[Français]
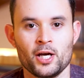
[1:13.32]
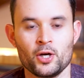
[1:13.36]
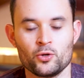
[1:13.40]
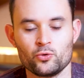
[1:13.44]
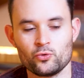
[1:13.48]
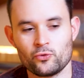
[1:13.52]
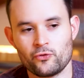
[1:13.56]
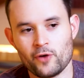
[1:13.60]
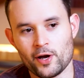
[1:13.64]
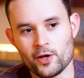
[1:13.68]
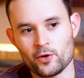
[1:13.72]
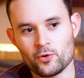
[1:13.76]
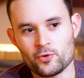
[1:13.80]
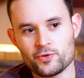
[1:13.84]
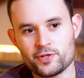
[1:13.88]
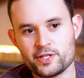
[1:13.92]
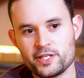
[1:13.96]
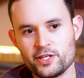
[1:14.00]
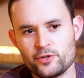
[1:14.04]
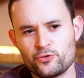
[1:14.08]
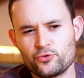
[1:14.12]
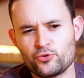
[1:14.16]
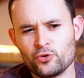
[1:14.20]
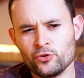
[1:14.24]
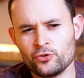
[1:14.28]
Nous voyons
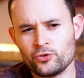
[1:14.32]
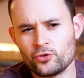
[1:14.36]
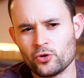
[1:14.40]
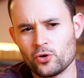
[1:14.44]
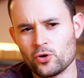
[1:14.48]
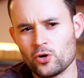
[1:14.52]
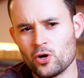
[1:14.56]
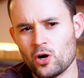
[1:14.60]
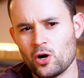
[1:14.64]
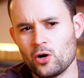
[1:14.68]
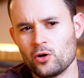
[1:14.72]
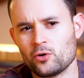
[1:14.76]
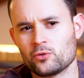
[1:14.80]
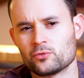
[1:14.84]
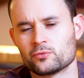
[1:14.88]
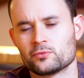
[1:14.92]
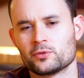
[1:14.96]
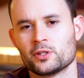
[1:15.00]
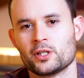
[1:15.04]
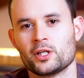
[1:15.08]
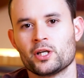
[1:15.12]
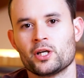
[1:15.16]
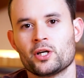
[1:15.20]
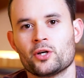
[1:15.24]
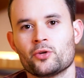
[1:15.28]
aussi tout au long
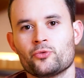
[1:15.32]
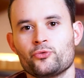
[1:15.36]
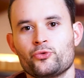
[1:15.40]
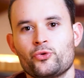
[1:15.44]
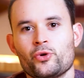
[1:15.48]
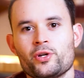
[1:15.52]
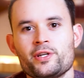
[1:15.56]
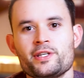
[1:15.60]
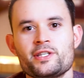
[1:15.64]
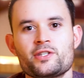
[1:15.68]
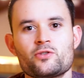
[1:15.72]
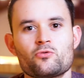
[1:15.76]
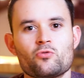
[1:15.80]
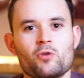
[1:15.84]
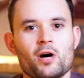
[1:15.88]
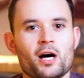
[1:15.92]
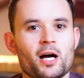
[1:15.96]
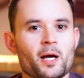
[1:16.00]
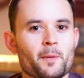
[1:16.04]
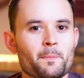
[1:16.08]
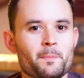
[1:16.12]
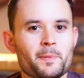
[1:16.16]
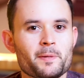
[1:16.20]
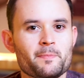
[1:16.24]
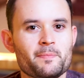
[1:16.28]
de
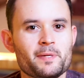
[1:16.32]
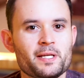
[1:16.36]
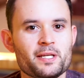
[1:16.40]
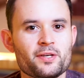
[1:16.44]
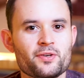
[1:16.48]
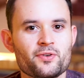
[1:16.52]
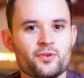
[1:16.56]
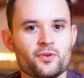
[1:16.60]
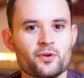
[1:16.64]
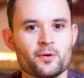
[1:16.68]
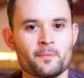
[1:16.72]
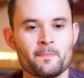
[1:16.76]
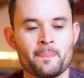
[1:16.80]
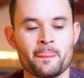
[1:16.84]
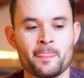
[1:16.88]
l'histoire biblique